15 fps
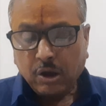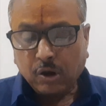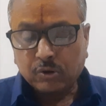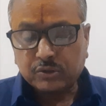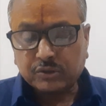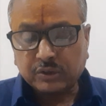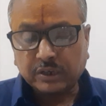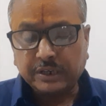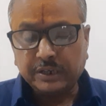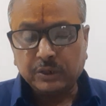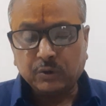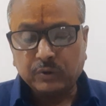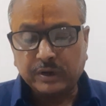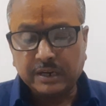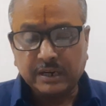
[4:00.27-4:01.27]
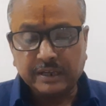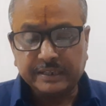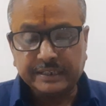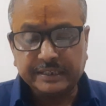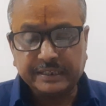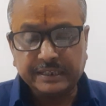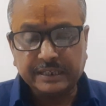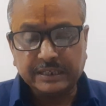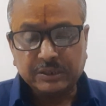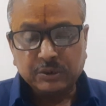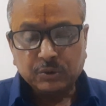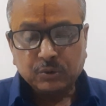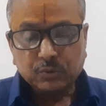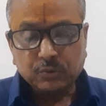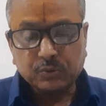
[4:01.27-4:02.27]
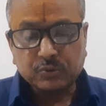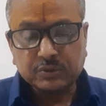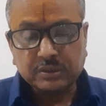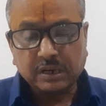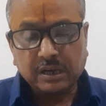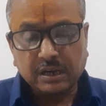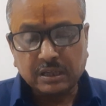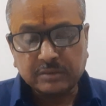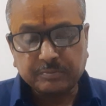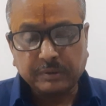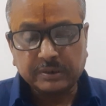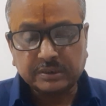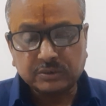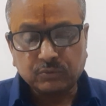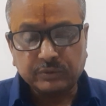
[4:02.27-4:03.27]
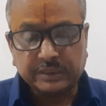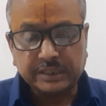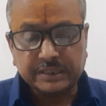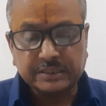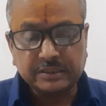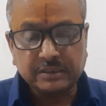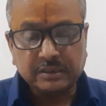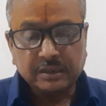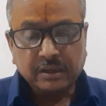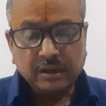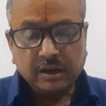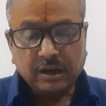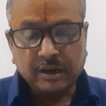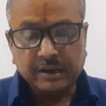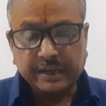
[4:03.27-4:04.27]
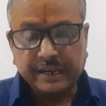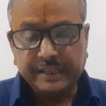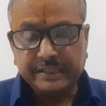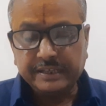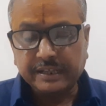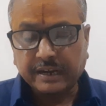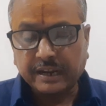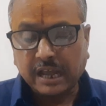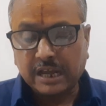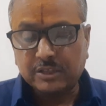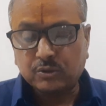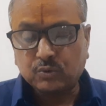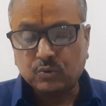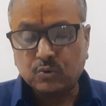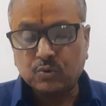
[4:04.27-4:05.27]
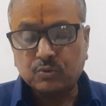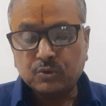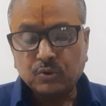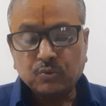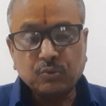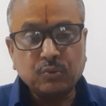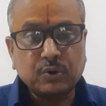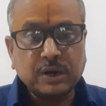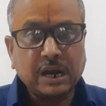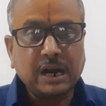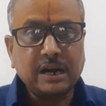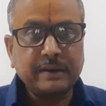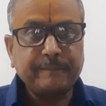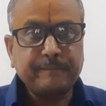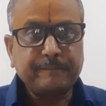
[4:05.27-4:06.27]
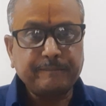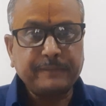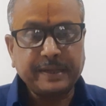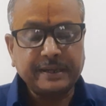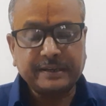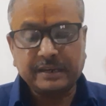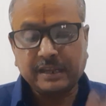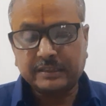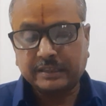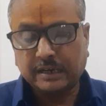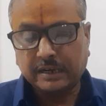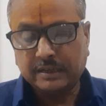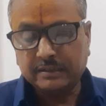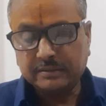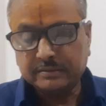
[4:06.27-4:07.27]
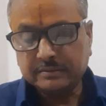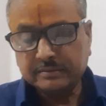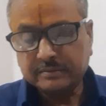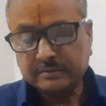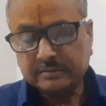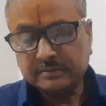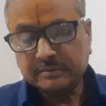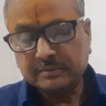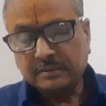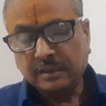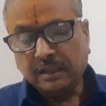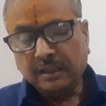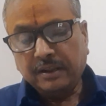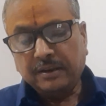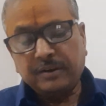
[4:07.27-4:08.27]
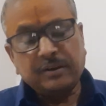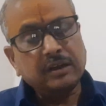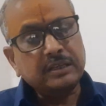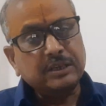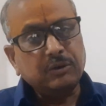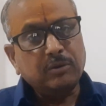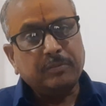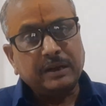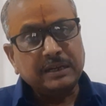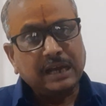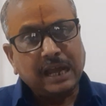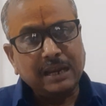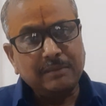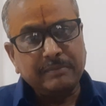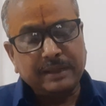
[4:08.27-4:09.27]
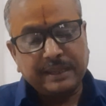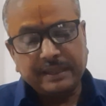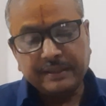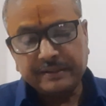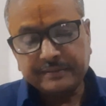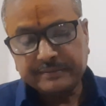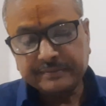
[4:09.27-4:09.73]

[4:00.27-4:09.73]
और सक्रिय होने लगी थी उसका स्पष्ट उद्देश्य अंग्रेजी राज को उखाड़ फेंकना था न केवल बंगाल में